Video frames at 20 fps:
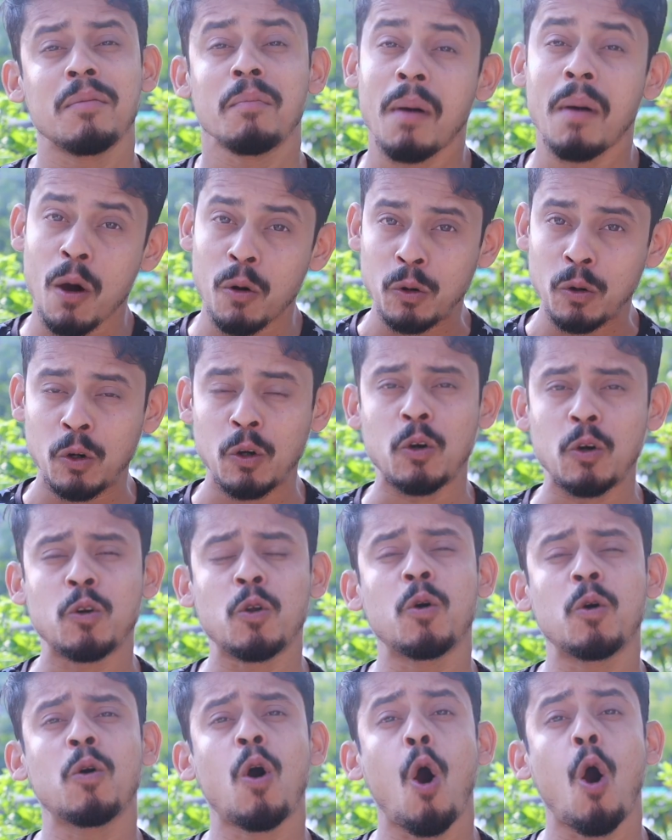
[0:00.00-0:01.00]
বা অন্য কোনো
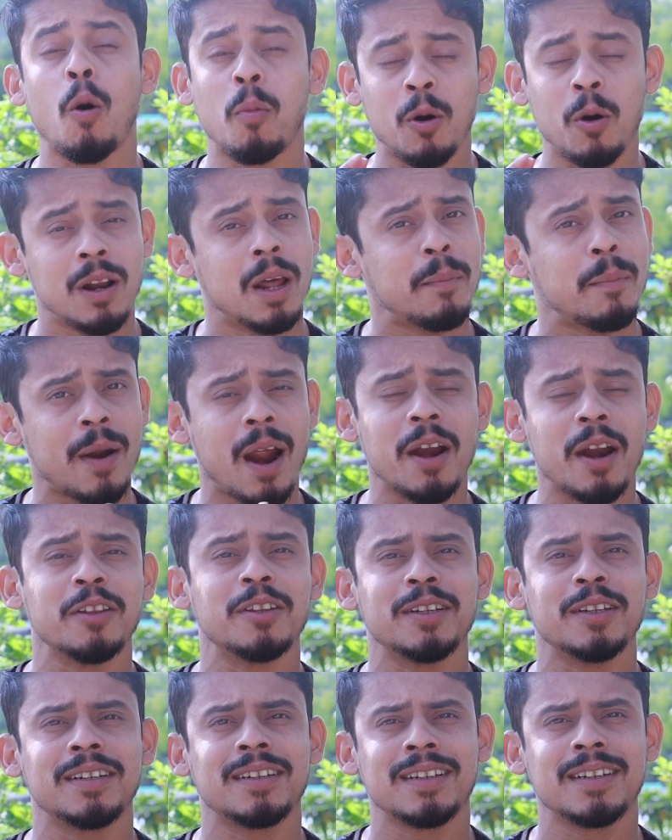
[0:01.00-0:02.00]
অবলা
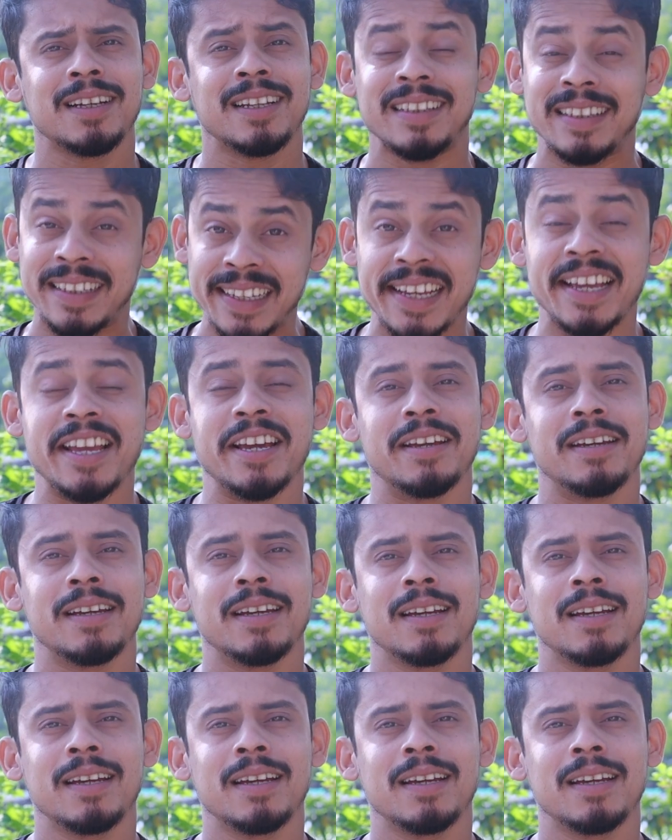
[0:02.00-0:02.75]
প্রাণীদের দিকে